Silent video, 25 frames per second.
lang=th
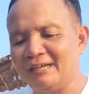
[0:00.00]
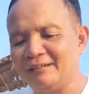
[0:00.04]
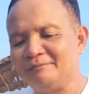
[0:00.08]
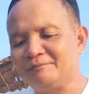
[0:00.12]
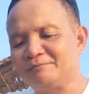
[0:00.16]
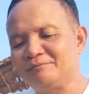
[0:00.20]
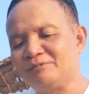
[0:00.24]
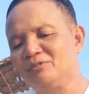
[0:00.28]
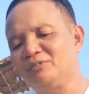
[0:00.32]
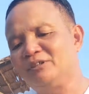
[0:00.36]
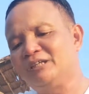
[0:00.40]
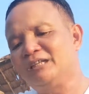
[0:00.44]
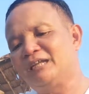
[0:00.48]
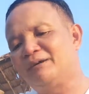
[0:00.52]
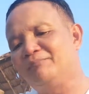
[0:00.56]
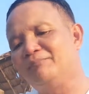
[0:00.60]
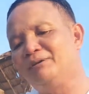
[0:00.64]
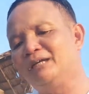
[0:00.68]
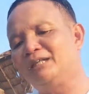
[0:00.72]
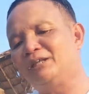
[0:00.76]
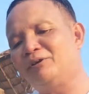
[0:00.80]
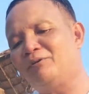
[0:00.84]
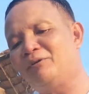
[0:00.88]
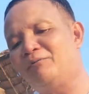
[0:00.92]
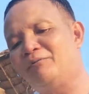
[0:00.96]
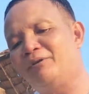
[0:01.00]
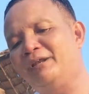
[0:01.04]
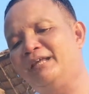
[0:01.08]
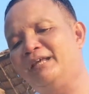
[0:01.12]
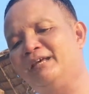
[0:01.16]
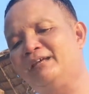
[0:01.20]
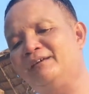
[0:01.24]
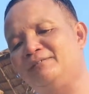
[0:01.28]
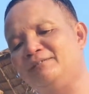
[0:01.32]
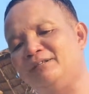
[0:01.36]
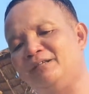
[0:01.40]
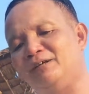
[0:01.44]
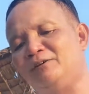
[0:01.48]
ต้องกินกับมือแต่ว่าวันนี้
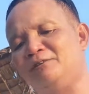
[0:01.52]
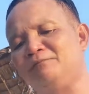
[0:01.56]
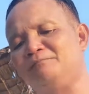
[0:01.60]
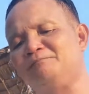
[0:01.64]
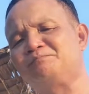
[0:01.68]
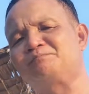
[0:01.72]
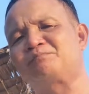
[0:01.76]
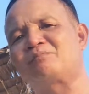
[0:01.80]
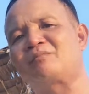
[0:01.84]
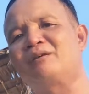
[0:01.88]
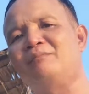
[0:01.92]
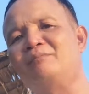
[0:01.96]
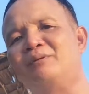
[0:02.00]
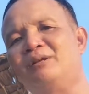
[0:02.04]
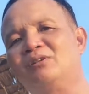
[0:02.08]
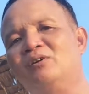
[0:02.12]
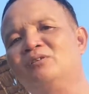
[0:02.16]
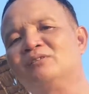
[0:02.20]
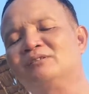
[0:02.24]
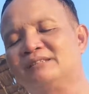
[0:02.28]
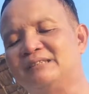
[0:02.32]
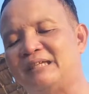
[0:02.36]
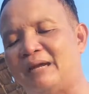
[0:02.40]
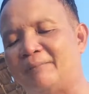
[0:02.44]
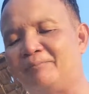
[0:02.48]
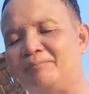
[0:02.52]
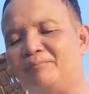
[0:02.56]
เดี๋ยวมันต้องจับ